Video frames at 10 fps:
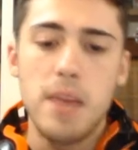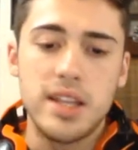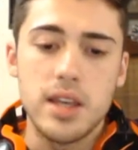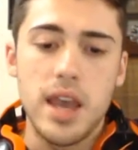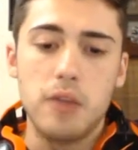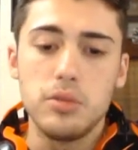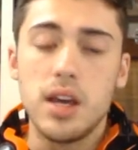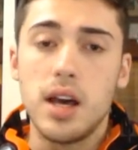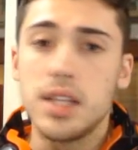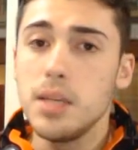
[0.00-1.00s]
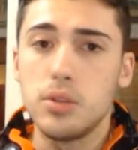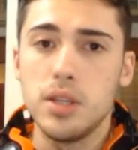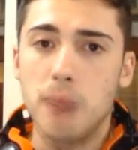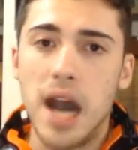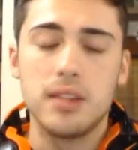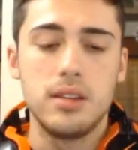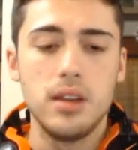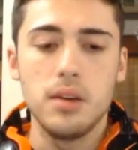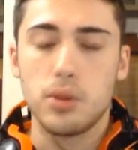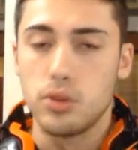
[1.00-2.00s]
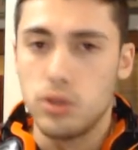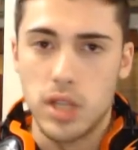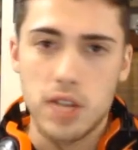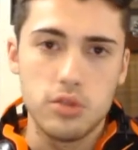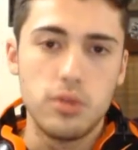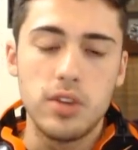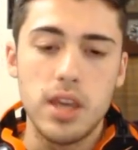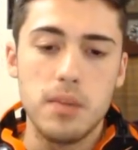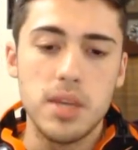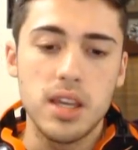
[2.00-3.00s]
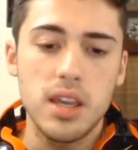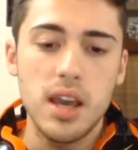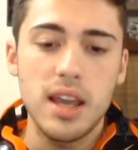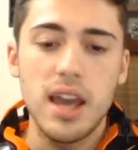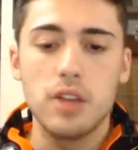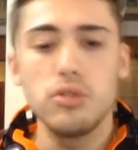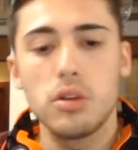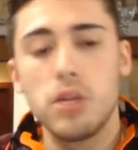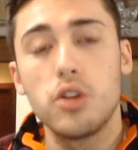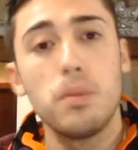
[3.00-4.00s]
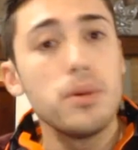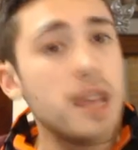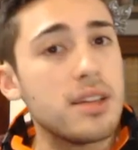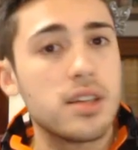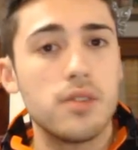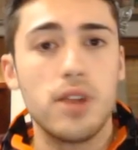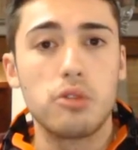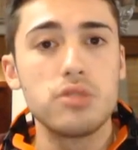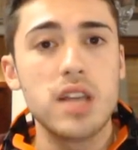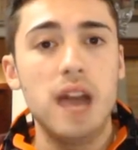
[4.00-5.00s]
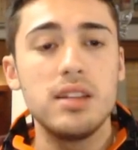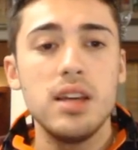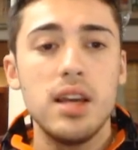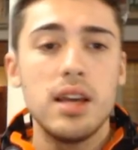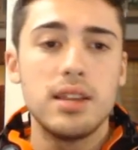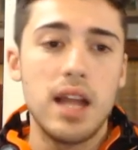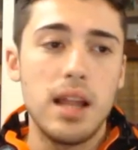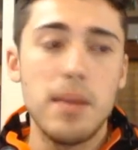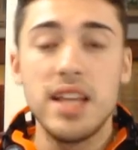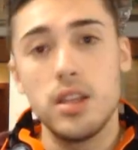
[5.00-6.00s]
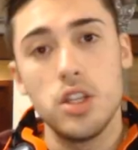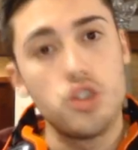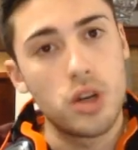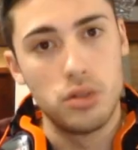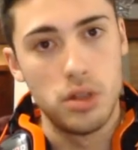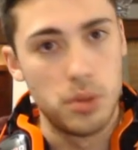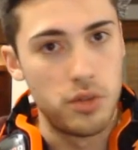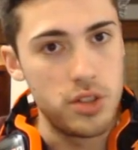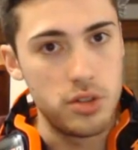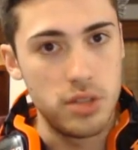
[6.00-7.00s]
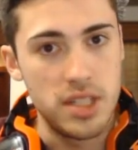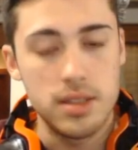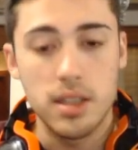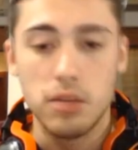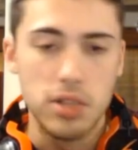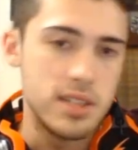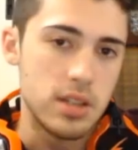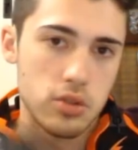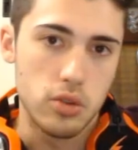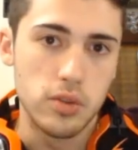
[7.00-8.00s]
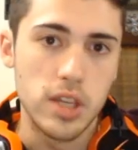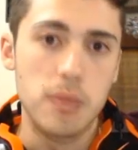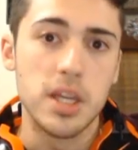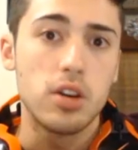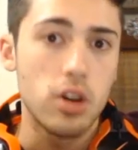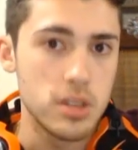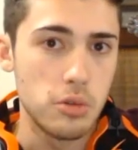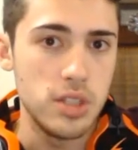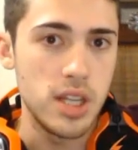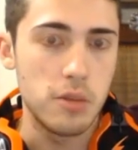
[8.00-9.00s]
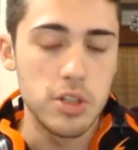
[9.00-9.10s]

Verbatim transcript: Bene, è un eh, tipo di pad prodotto dalla Scoof Gaming che ha tutte quelle componenti che vengono usati dalla media dei giocatori professionisti che utilizzano Scoof Gaming. Cosa vuol dire